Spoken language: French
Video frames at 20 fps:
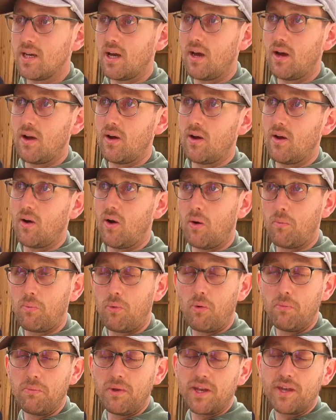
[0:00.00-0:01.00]
euh, en
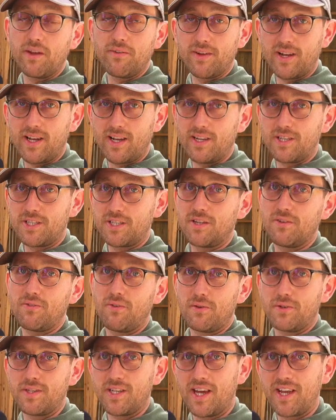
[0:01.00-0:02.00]
promenade avec les
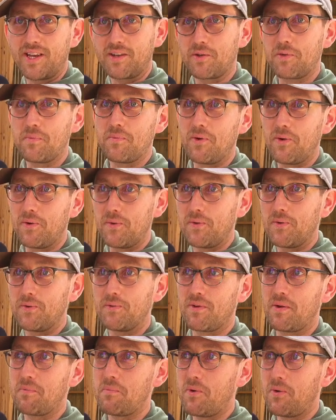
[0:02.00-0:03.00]
chèvres directement, euh,
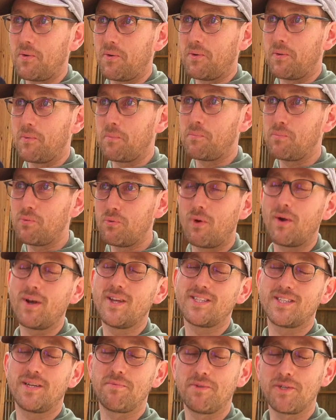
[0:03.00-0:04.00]
vraiment pour
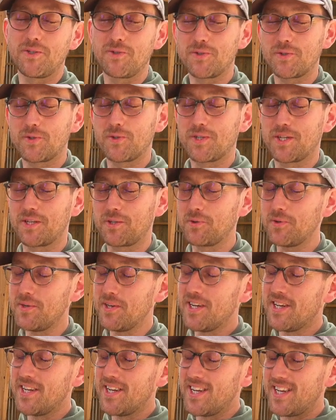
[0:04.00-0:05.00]
les amener jusqu'au château.
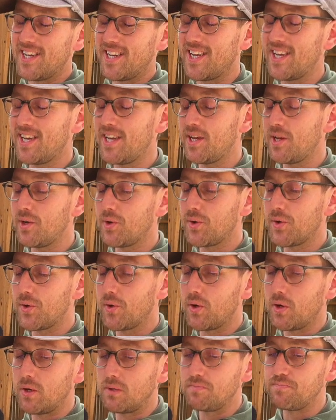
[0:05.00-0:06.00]
Et
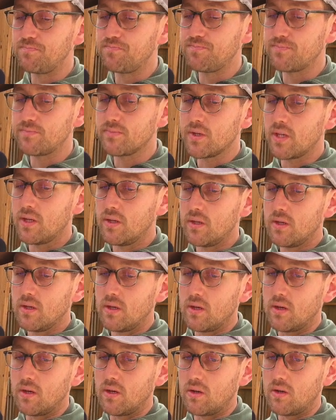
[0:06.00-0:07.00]
euh,
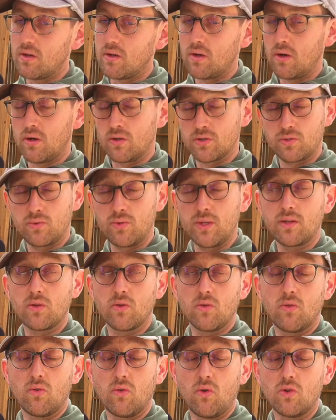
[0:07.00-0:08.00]
ensuite,
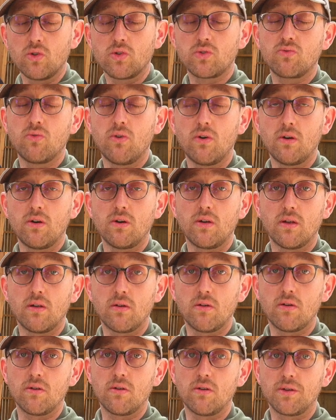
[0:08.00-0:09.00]
on reçoit
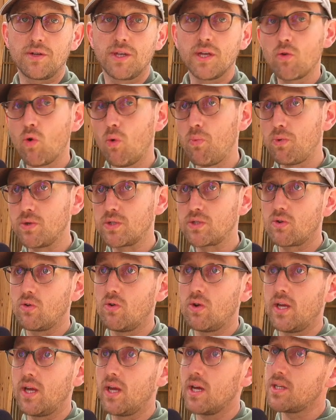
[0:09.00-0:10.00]
des groupes
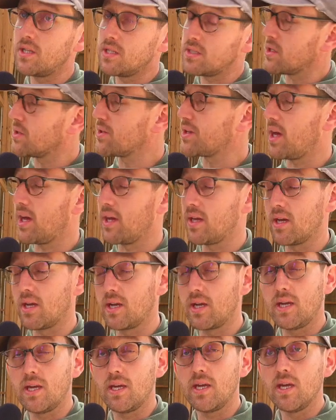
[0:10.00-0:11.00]
scolaires, des centres
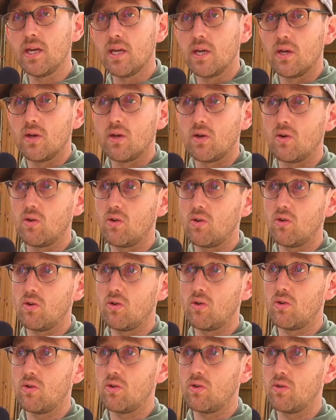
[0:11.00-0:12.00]
aérés,
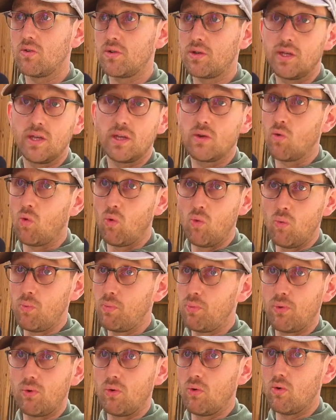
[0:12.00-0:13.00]
des
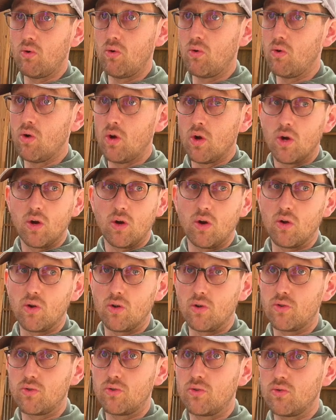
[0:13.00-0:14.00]
groupes
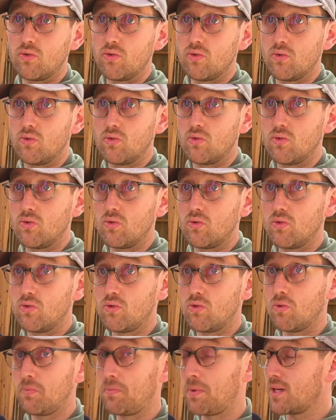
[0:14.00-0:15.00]

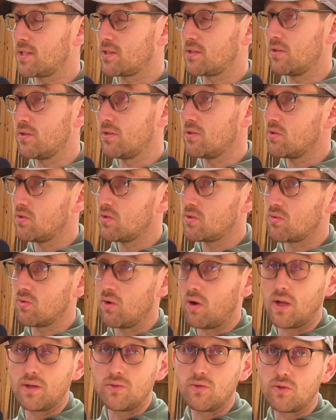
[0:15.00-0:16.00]
de, personnes,
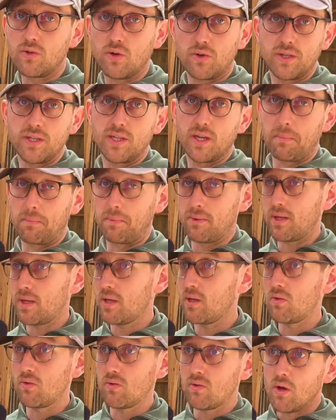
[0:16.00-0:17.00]
soit du
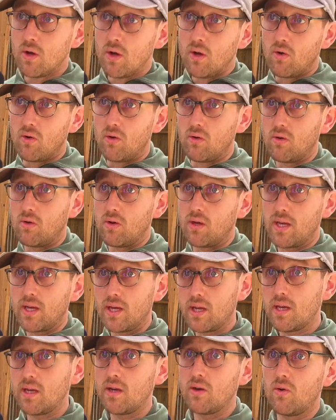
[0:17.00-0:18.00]
handicapé, ou,
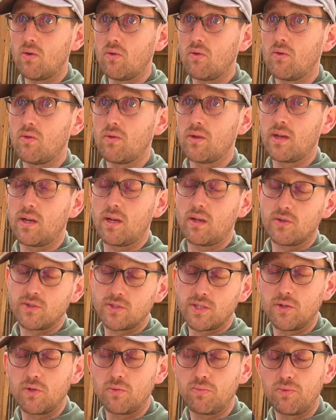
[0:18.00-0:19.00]
et on a
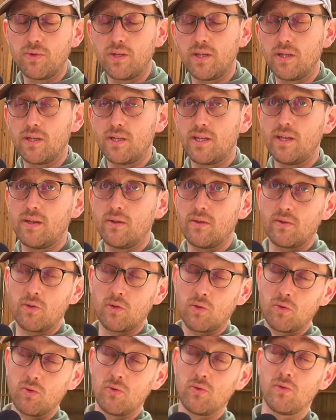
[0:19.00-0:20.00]
lancé depuis
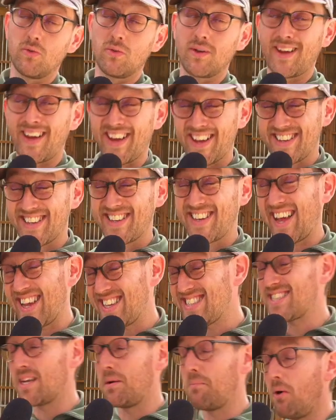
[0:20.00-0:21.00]

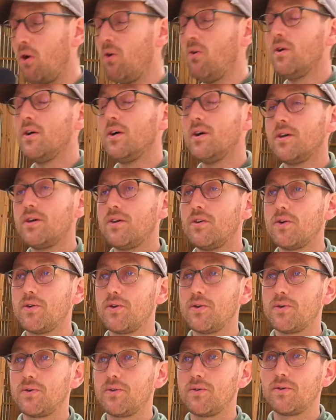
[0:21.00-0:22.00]
récemment
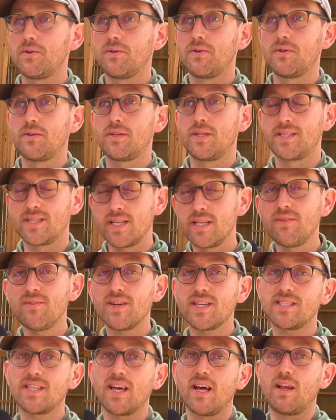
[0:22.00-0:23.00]
des
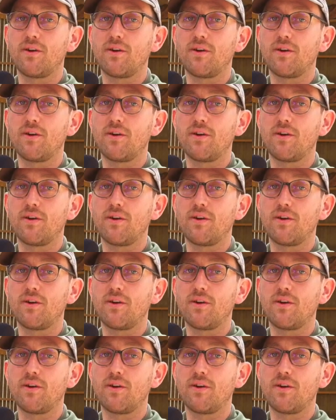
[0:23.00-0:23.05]
anniversaires à